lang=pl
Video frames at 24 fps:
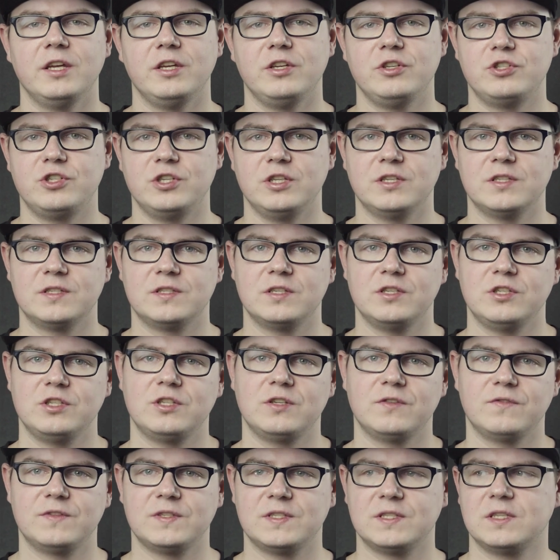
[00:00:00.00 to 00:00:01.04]
i czy
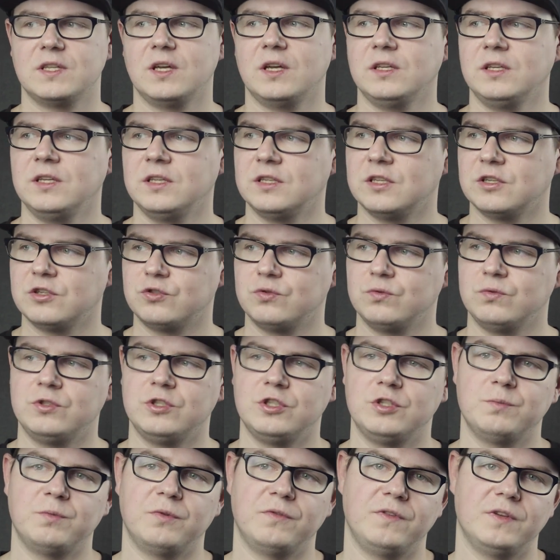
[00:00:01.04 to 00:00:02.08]
jesteście w stanie
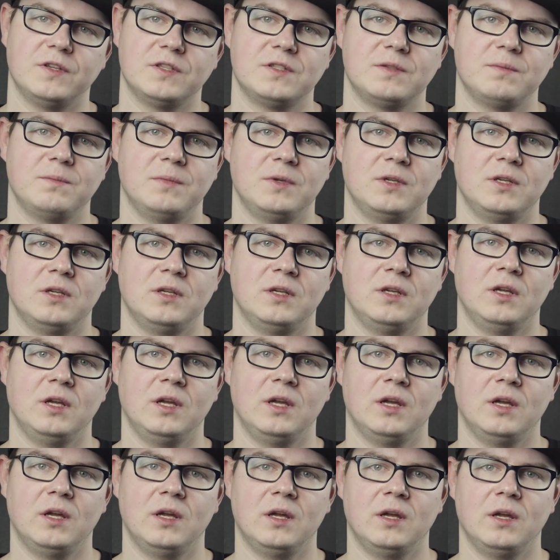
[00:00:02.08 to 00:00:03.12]
narzucić powiedzmy
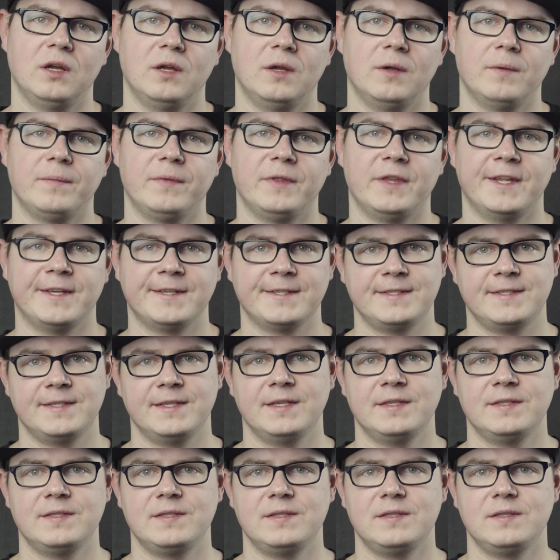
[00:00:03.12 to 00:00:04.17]
na
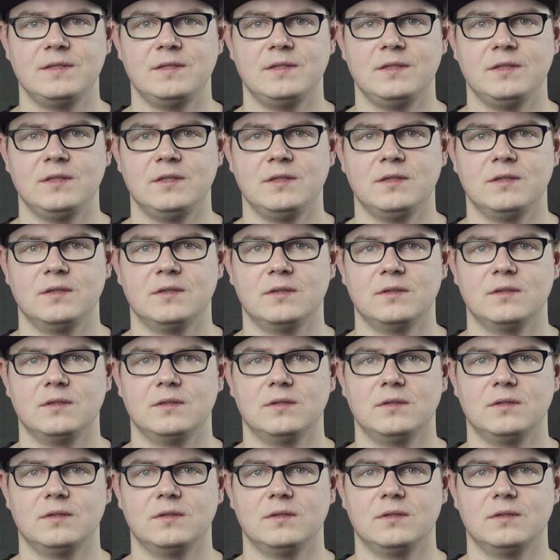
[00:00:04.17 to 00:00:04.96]
sesji